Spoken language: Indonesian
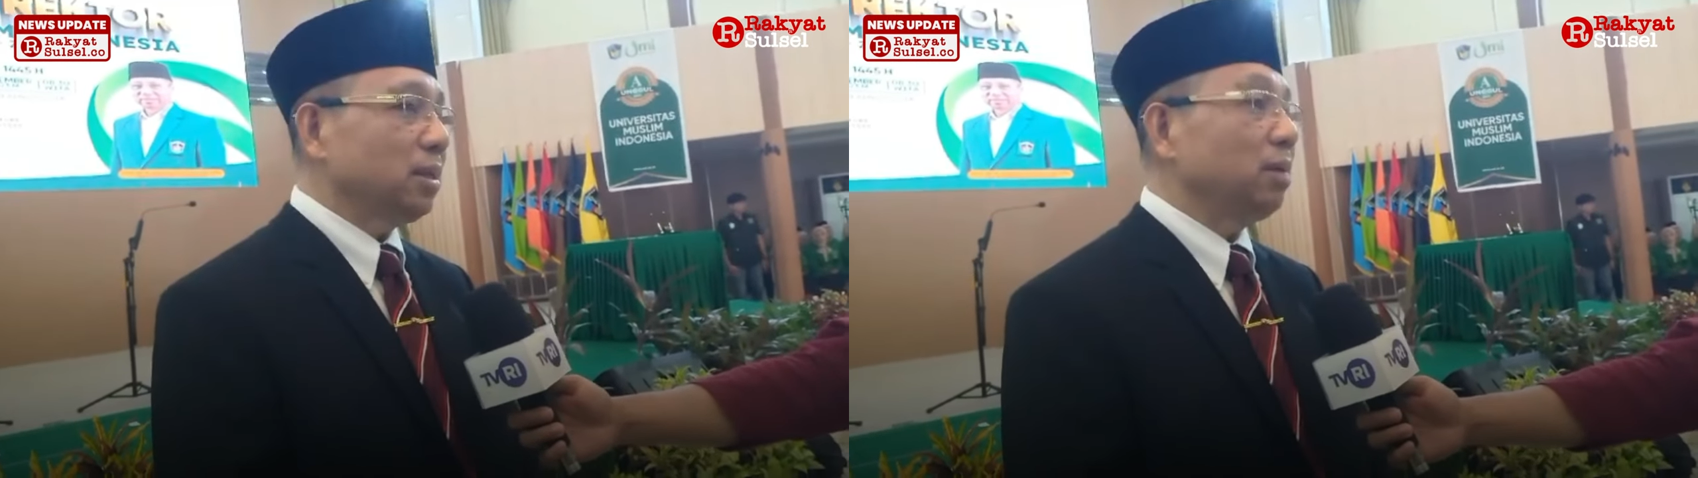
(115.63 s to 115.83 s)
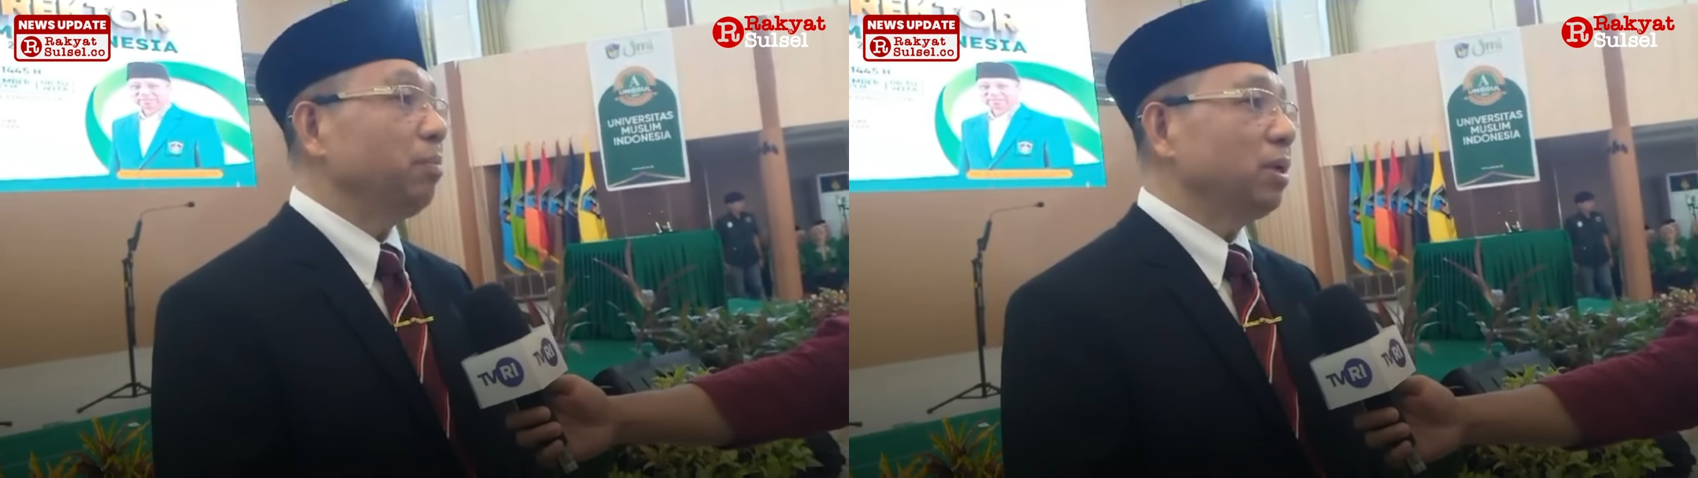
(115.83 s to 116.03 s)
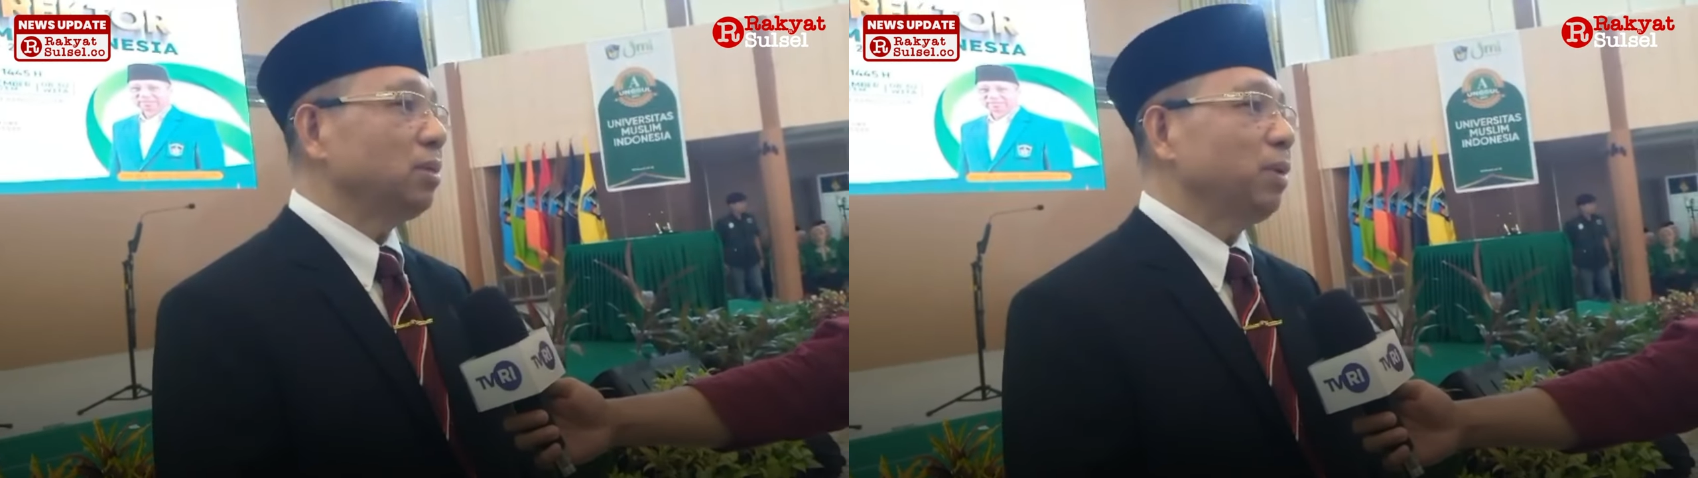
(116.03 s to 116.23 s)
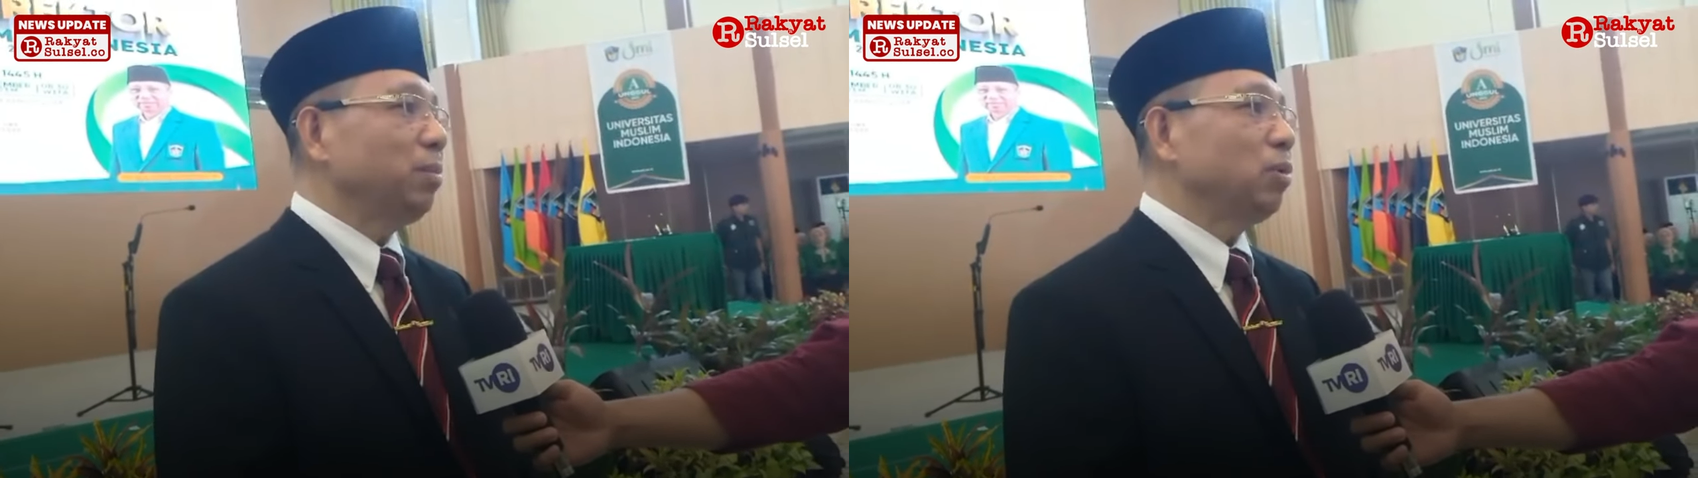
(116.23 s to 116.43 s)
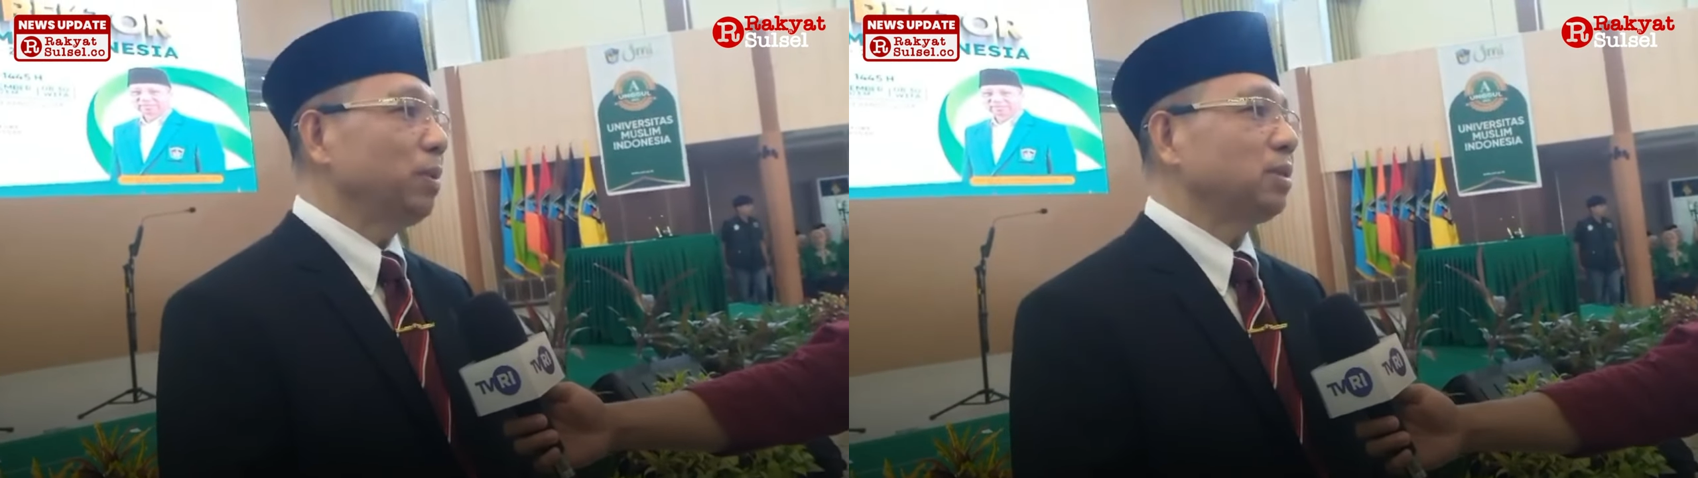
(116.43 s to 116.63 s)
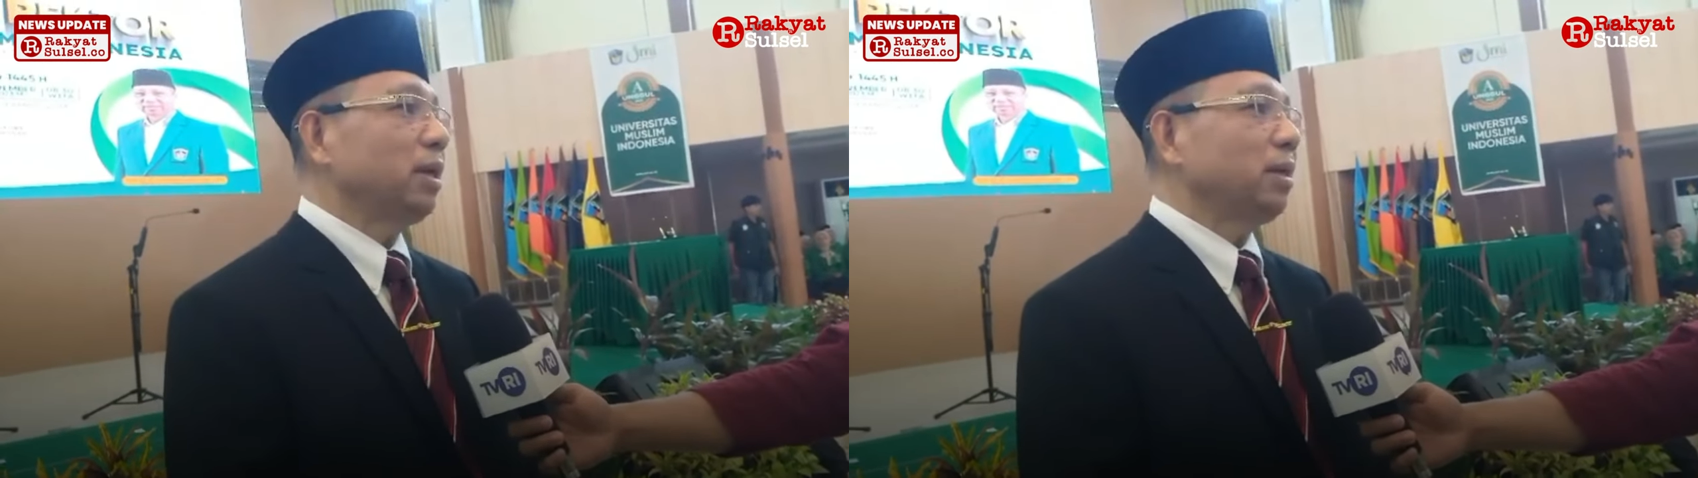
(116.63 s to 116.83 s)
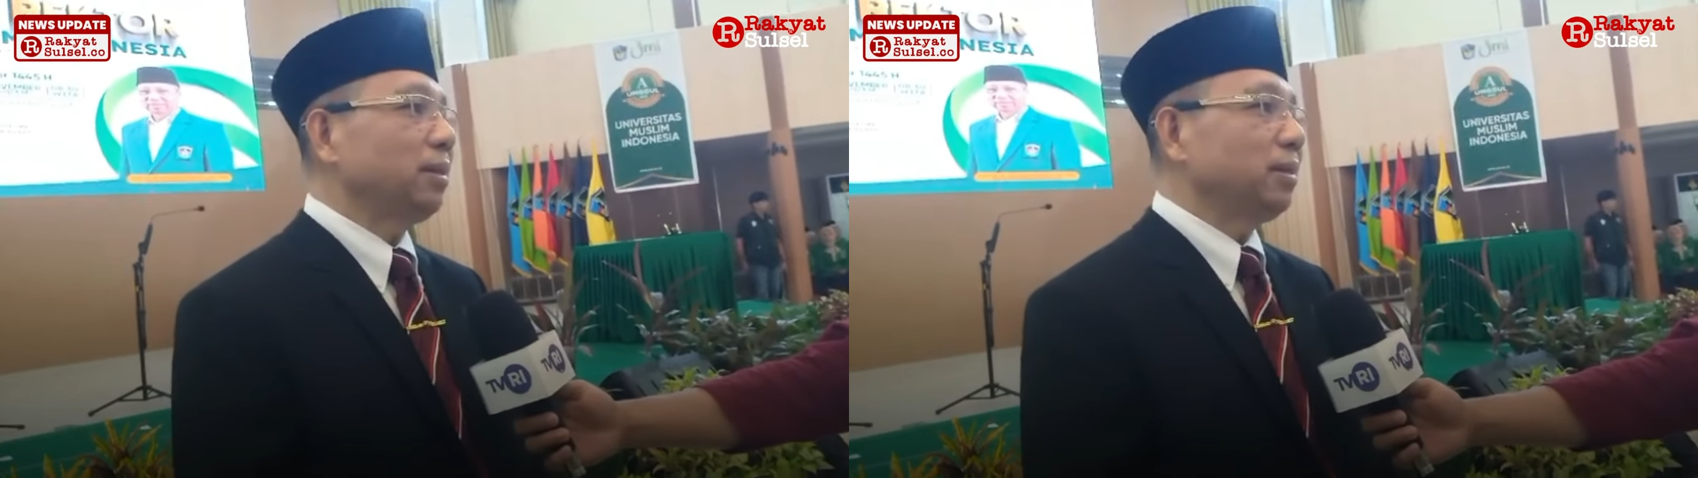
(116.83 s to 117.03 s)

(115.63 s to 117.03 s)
hampir 90 persen